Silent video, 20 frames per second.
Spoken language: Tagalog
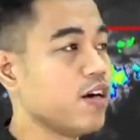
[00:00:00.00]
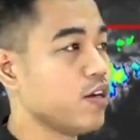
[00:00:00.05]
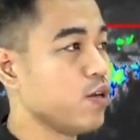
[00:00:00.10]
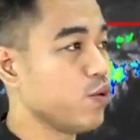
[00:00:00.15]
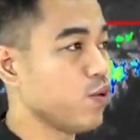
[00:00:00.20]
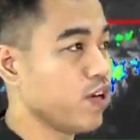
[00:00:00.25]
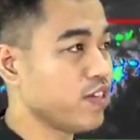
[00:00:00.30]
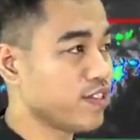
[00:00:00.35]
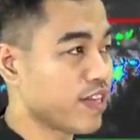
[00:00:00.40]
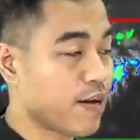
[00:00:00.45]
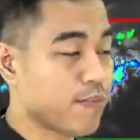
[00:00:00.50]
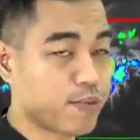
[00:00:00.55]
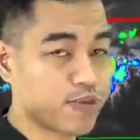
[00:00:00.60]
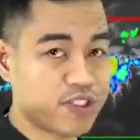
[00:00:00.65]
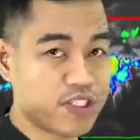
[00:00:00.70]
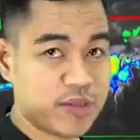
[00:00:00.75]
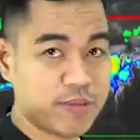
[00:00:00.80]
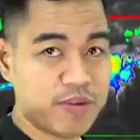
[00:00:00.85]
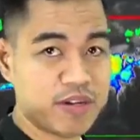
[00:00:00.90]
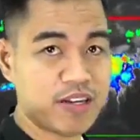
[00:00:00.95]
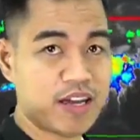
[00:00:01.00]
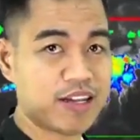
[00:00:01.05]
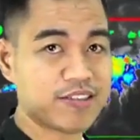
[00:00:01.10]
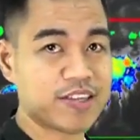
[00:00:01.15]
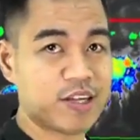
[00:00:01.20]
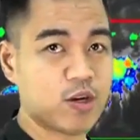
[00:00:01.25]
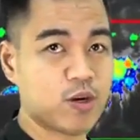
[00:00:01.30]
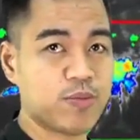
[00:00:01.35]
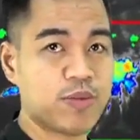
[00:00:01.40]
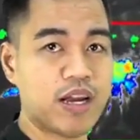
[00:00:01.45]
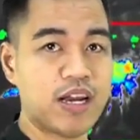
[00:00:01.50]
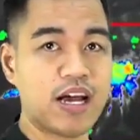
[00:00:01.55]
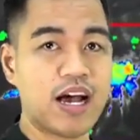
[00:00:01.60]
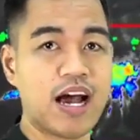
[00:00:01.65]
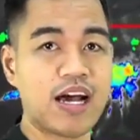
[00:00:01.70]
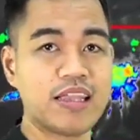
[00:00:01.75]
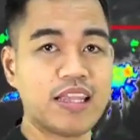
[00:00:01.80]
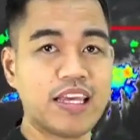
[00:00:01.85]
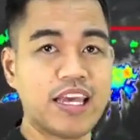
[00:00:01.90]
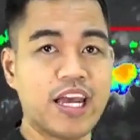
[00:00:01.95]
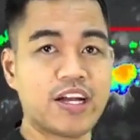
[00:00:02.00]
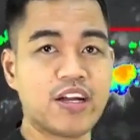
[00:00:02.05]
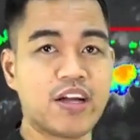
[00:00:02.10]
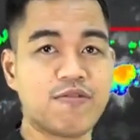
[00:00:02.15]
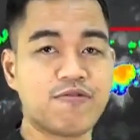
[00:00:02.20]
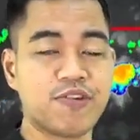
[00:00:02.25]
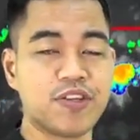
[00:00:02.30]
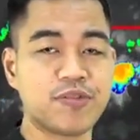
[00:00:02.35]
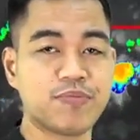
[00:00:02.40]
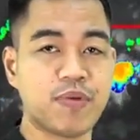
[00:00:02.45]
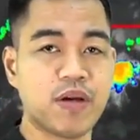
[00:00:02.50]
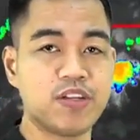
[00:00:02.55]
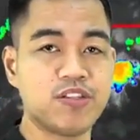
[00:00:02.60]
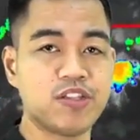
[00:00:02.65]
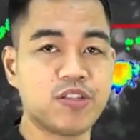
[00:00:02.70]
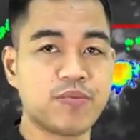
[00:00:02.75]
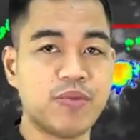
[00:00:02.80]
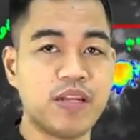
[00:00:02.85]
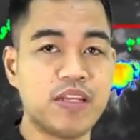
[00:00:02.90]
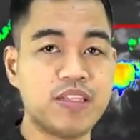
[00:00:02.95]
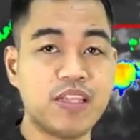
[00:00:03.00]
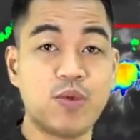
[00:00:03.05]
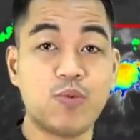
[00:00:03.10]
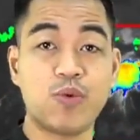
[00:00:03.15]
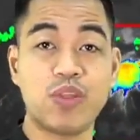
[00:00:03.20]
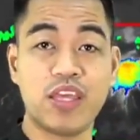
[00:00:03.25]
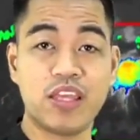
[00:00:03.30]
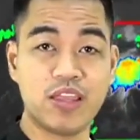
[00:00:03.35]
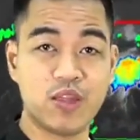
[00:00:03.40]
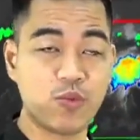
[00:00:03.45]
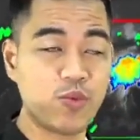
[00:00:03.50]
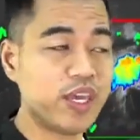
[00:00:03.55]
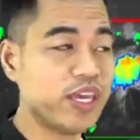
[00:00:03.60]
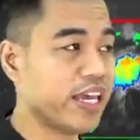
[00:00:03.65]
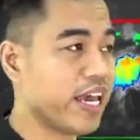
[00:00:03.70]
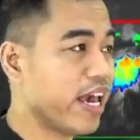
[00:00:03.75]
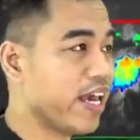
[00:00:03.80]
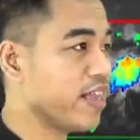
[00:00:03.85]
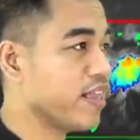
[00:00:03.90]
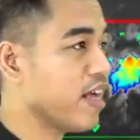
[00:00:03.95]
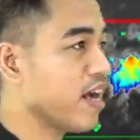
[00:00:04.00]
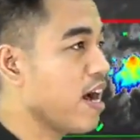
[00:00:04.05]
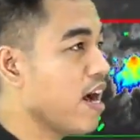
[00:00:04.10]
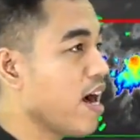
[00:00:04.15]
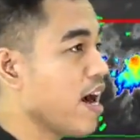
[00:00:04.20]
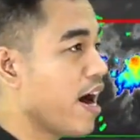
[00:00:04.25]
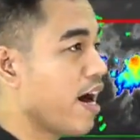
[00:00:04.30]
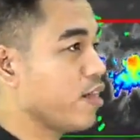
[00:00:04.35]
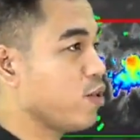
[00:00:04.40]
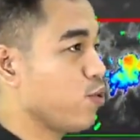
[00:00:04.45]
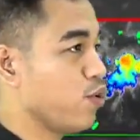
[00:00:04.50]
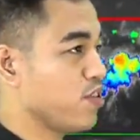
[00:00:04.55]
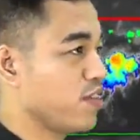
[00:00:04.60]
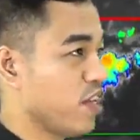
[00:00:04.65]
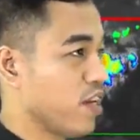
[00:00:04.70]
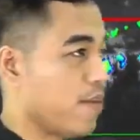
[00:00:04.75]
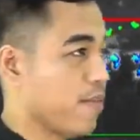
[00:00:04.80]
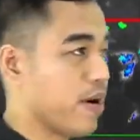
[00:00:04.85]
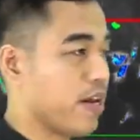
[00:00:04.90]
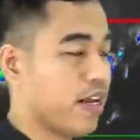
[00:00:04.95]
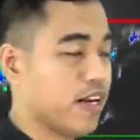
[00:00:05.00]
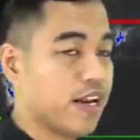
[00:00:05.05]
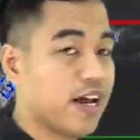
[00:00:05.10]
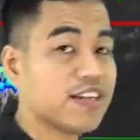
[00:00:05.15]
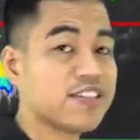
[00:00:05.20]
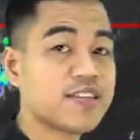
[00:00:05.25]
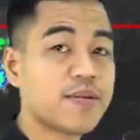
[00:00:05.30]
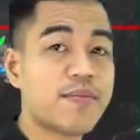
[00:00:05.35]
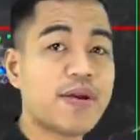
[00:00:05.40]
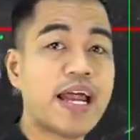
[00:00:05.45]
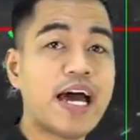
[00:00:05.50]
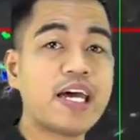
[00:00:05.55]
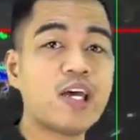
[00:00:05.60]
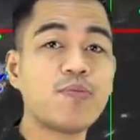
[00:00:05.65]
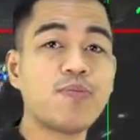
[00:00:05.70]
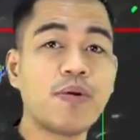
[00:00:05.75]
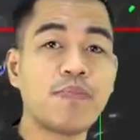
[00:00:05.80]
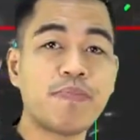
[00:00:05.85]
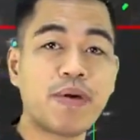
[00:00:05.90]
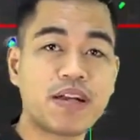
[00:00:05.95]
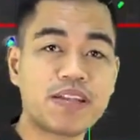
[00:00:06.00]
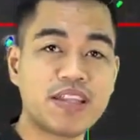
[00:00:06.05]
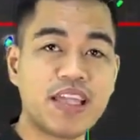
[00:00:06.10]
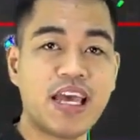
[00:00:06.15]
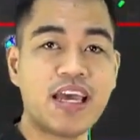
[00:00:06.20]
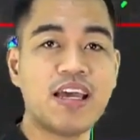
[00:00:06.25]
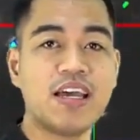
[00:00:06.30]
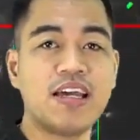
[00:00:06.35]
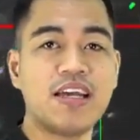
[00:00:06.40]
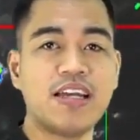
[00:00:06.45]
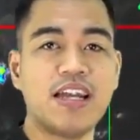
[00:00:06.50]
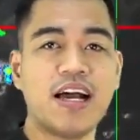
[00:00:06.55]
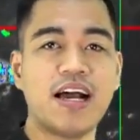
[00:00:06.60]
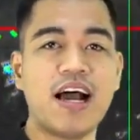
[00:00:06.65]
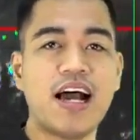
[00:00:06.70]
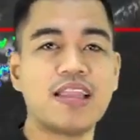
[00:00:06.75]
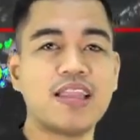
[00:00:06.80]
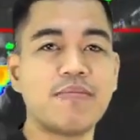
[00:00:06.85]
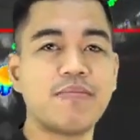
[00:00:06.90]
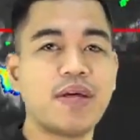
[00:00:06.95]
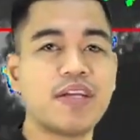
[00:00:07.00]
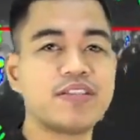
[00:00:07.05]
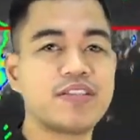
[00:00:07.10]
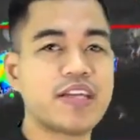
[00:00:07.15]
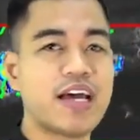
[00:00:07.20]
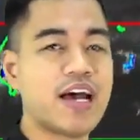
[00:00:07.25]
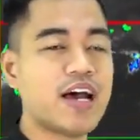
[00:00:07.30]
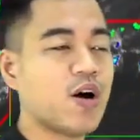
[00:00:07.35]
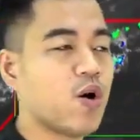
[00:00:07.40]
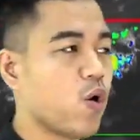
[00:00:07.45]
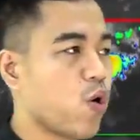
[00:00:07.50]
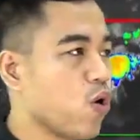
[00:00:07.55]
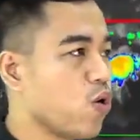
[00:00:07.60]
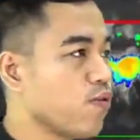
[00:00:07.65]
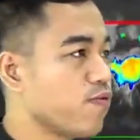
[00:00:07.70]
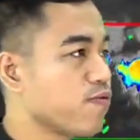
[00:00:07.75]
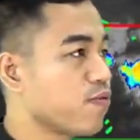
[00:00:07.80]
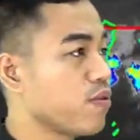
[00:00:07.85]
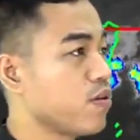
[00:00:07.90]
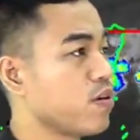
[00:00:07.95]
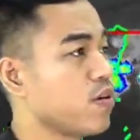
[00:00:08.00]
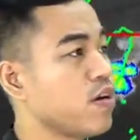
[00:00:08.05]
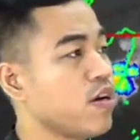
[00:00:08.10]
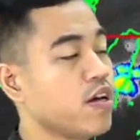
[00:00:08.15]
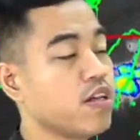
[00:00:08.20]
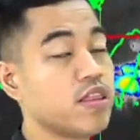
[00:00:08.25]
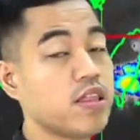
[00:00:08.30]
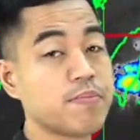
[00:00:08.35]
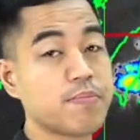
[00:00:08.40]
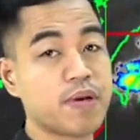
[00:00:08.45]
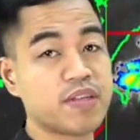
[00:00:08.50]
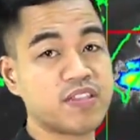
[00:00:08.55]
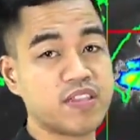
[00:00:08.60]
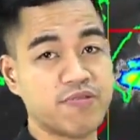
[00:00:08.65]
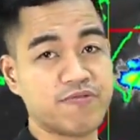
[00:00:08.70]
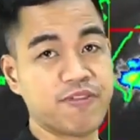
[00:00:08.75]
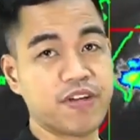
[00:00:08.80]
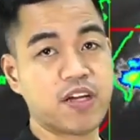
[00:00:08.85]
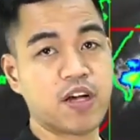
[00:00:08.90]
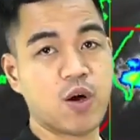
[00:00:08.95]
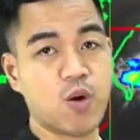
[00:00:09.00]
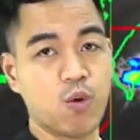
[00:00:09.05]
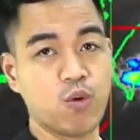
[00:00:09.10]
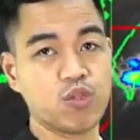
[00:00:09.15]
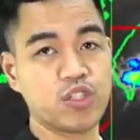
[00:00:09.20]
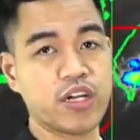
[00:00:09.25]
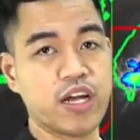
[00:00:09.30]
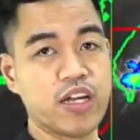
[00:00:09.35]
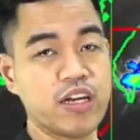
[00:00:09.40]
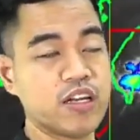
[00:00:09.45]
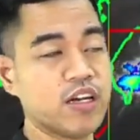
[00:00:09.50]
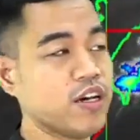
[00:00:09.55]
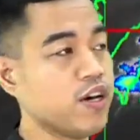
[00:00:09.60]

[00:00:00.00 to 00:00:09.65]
Yung isa posibleng nasa loob na ng ating area of responsibility within the weekend at yung isa naman ay nasa malayo pang parte ng ating bansa over the Pacific Ocean.